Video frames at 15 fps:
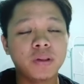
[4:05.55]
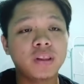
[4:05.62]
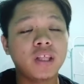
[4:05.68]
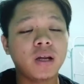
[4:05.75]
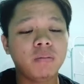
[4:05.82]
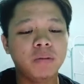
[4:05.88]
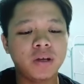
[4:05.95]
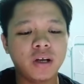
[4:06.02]

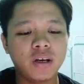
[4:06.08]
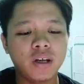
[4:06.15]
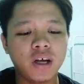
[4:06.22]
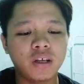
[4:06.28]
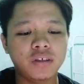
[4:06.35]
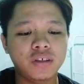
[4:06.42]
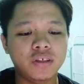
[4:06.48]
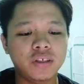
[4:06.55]
pentadbiran
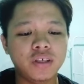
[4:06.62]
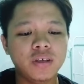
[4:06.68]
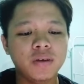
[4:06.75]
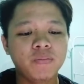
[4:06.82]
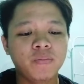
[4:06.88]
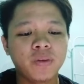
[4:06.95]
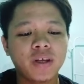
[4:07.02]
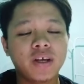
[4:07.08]
Hajiji
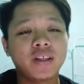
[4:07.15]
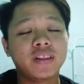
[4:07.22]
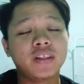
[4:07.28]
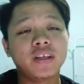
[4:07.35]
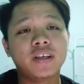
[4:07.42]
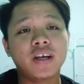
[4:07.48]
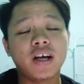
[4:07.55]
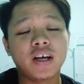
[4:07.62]

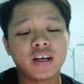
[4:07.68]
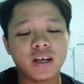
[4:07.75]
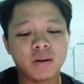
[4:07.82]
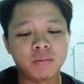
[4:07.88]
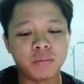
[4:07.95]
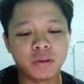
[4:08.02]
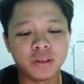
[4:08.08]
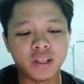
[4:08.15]
tidak
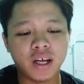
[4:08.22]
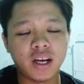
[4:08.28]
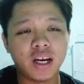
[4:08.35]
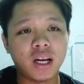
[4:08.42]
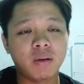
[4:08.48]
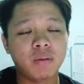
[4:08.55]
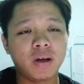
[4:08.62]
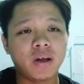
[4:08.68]
akan
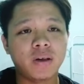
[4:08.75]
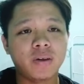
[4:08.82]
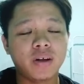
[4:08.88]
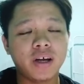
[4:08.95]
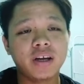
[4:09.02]
bertahan lama.